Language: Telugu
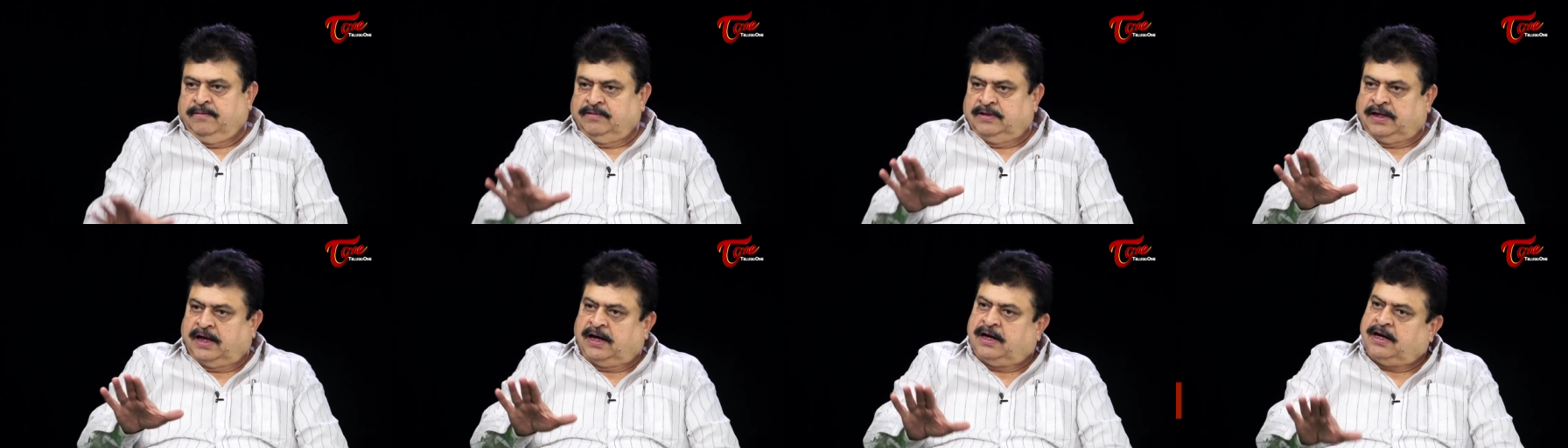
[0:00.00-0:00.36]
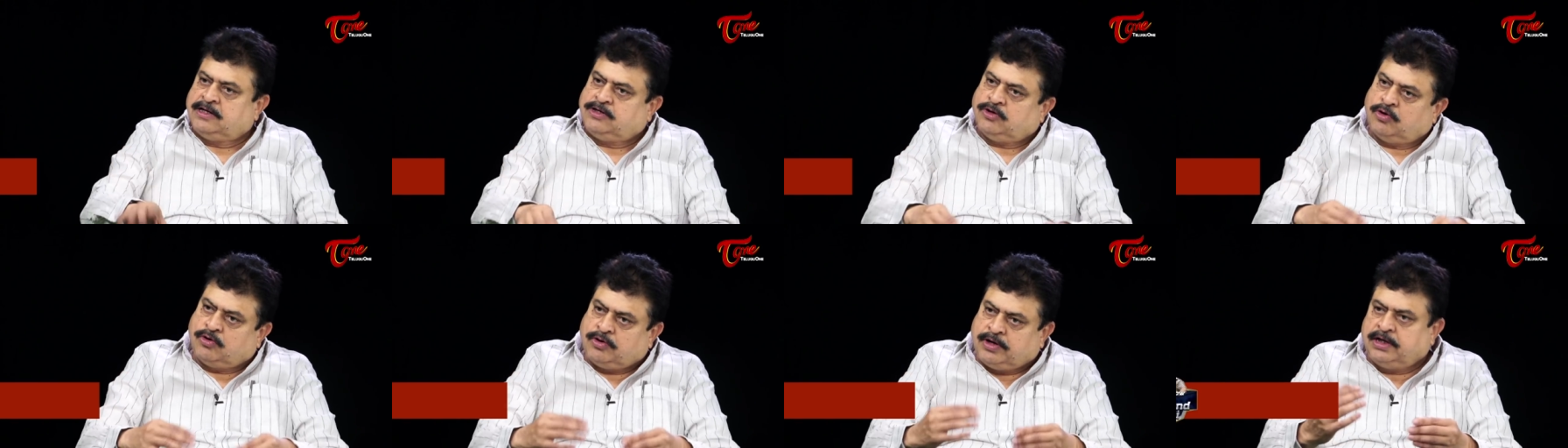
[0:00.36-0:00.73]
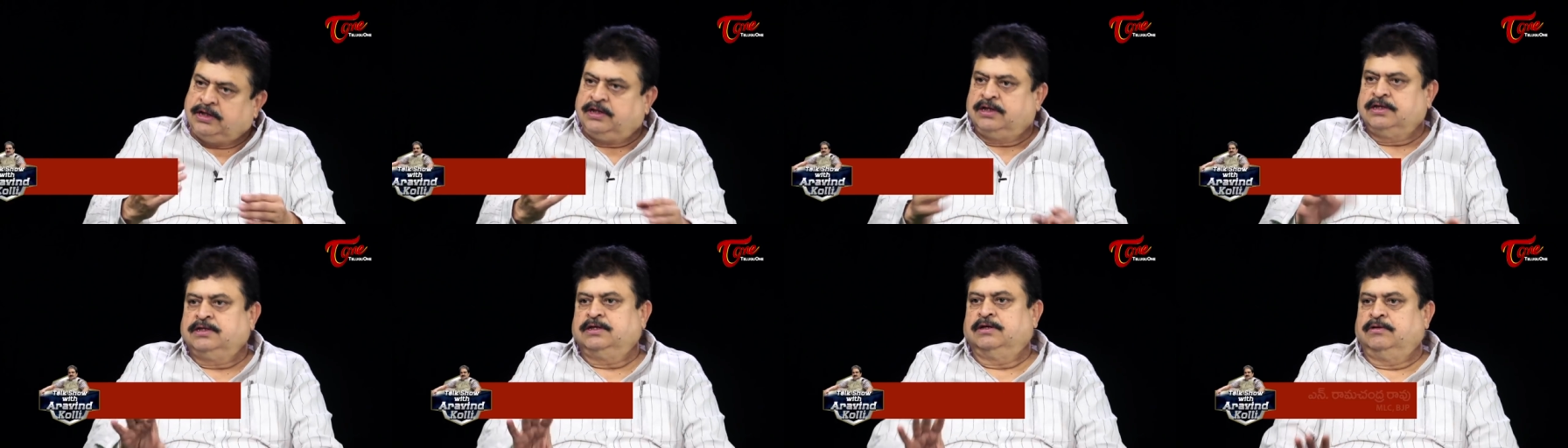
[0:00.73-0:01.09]
దారుణా చౌకీ
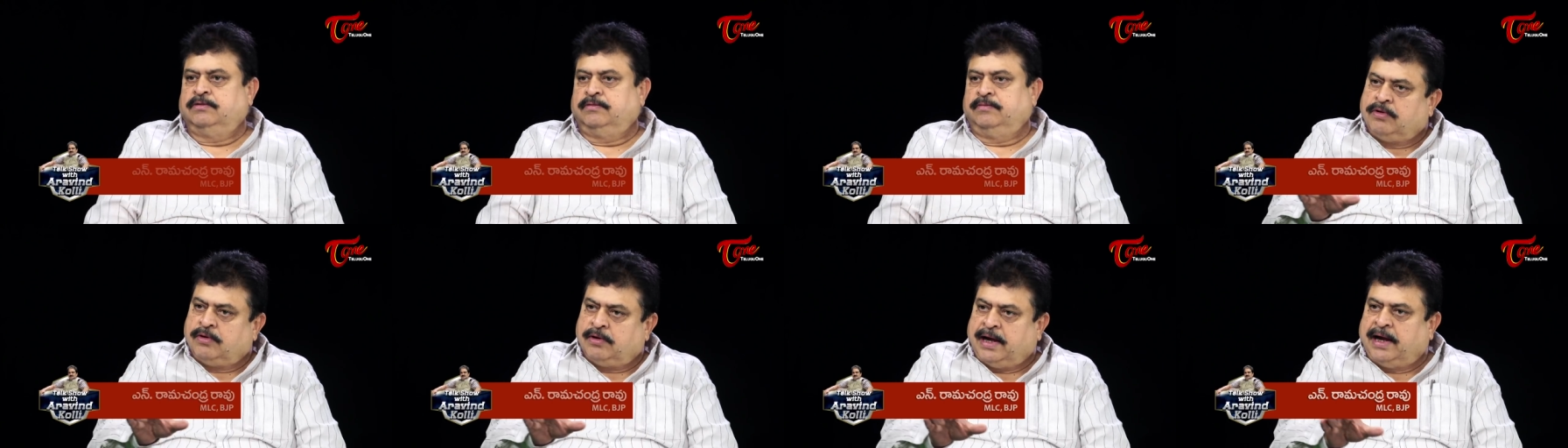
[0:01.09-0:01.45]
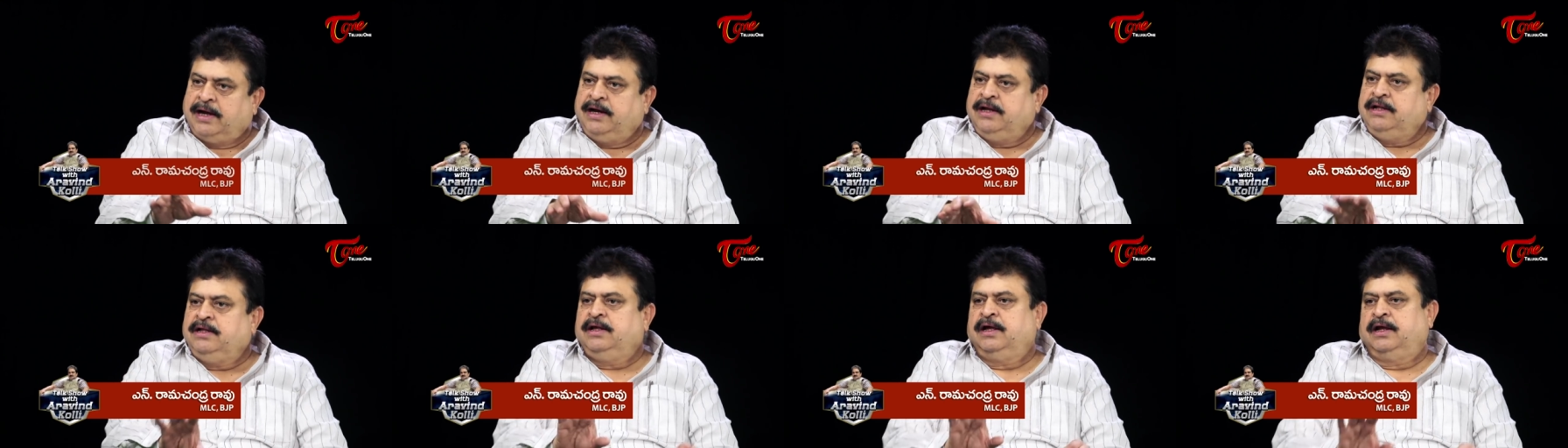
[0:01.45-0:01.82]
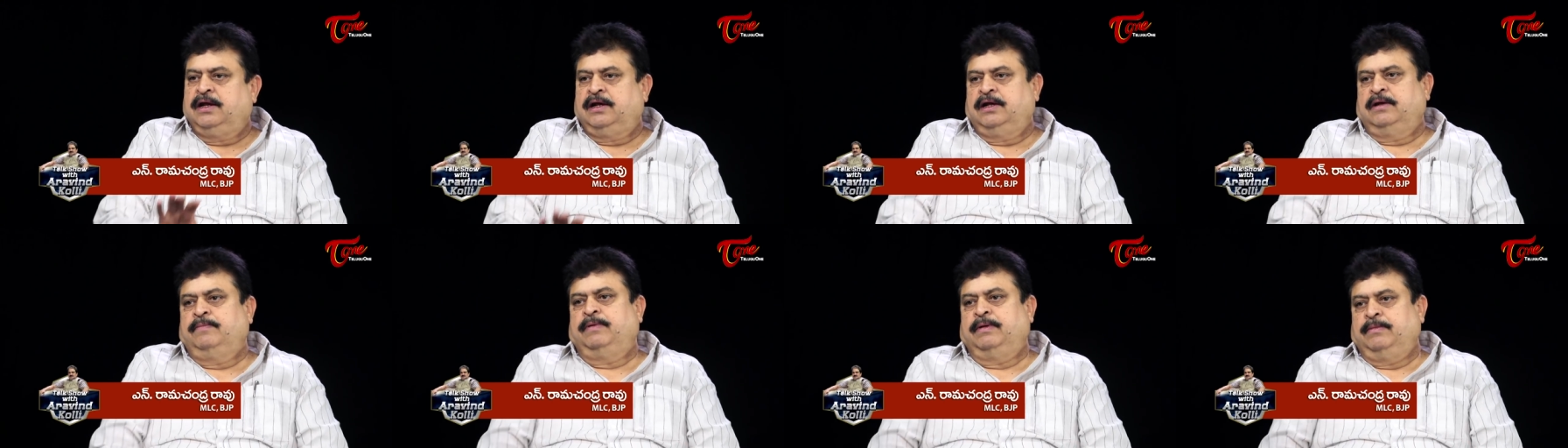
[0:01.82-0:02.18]
ఎత్తేసారు ర్యాలీ
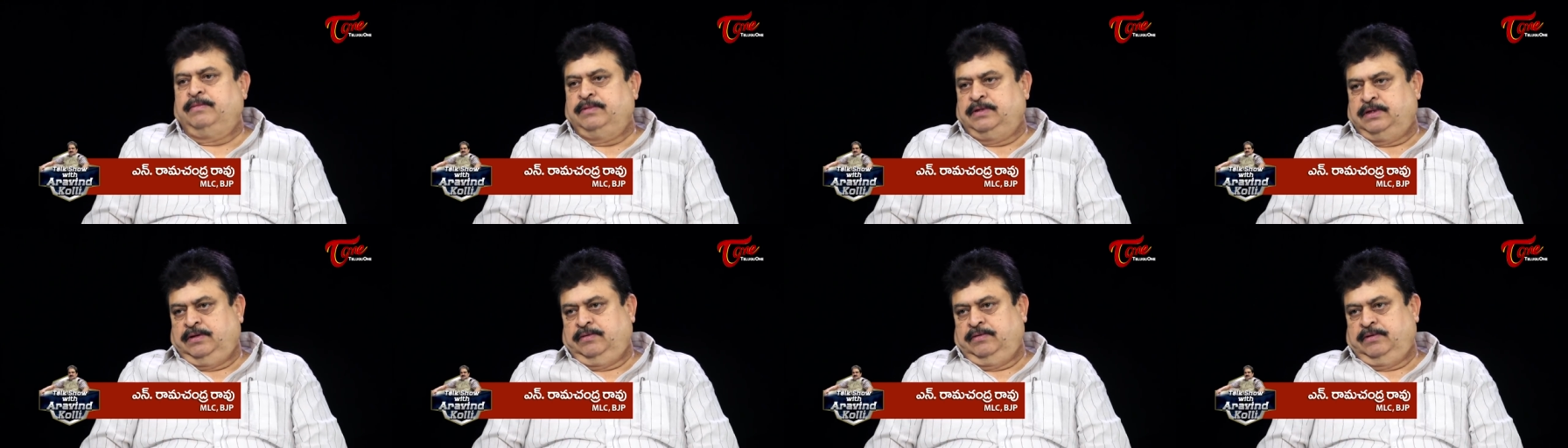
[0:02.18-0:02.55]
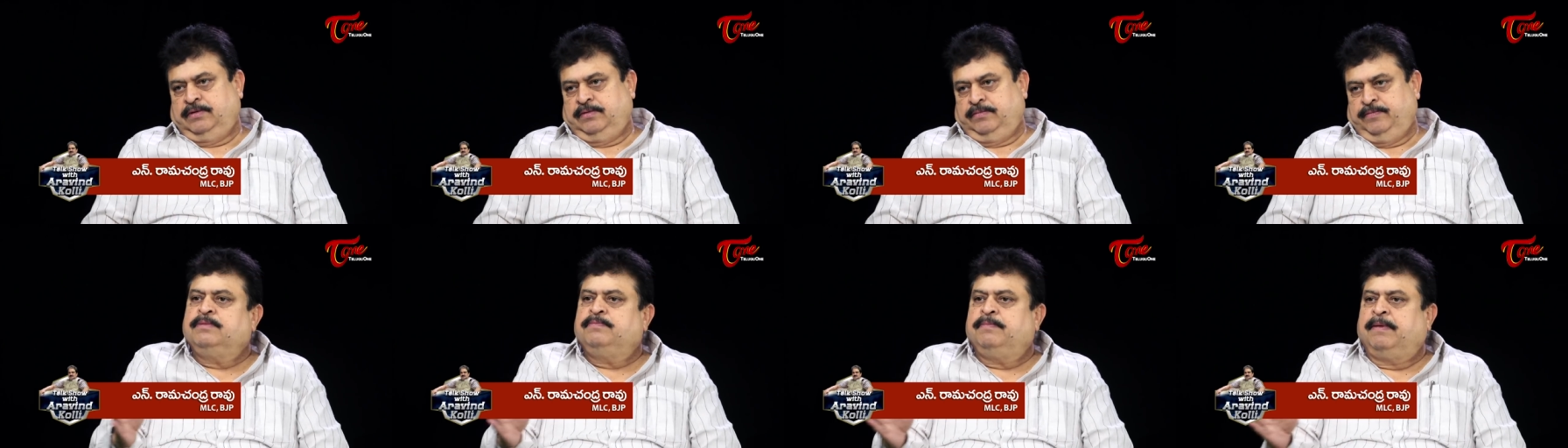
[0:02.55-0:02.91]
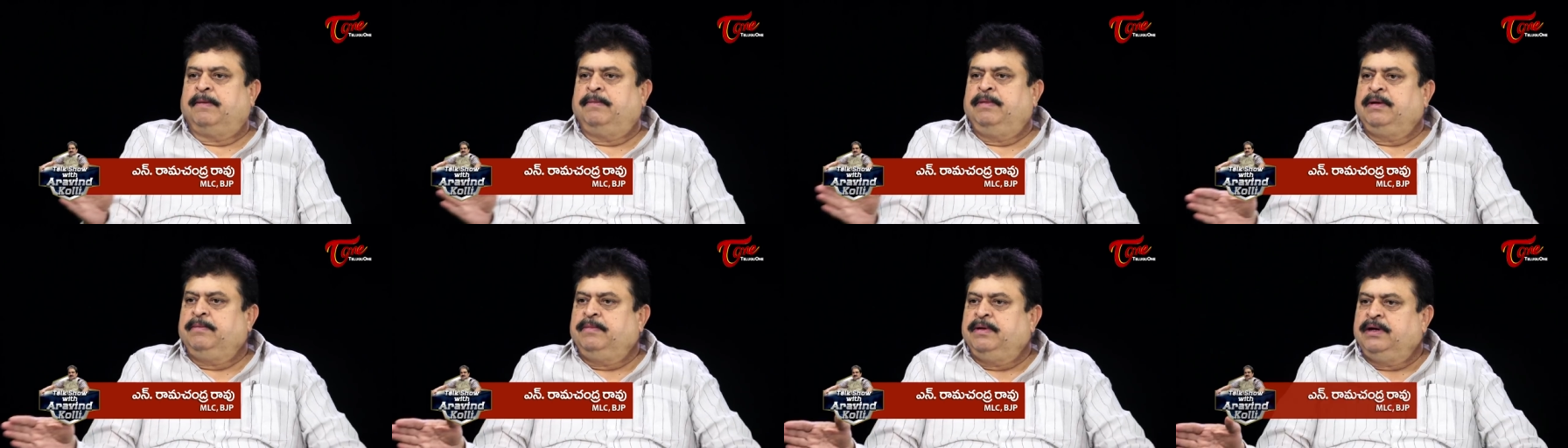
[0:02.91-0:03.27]
తీయాలంటే పర్మిషన్ ఇవ్వరు
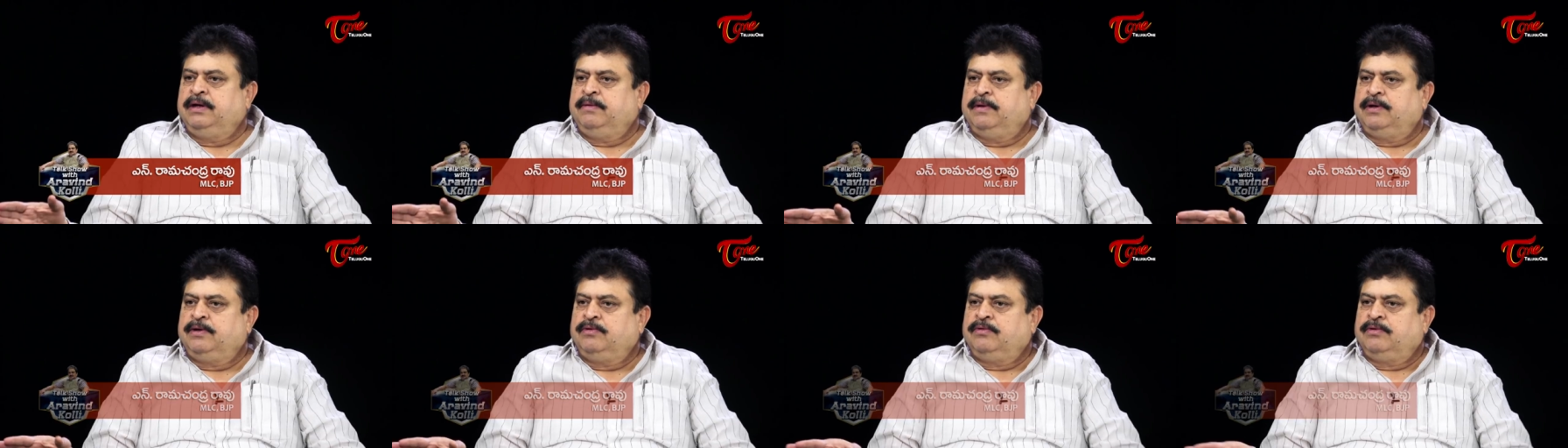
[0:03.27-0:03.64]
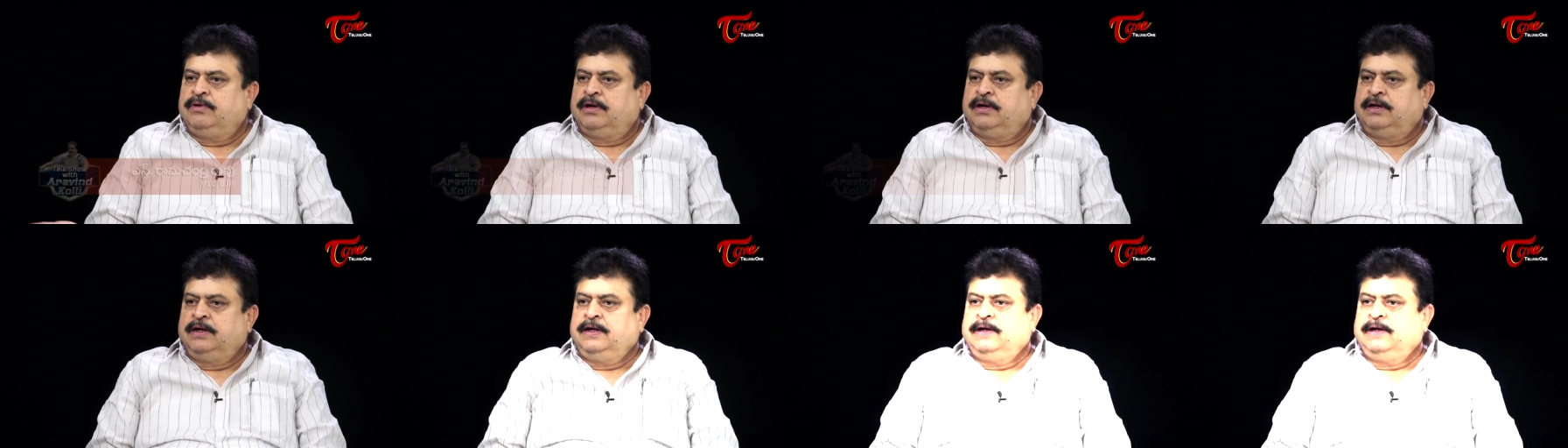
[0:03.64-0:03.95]
పబ్లిక్ మీటింగ్ పెట్టుకుంటే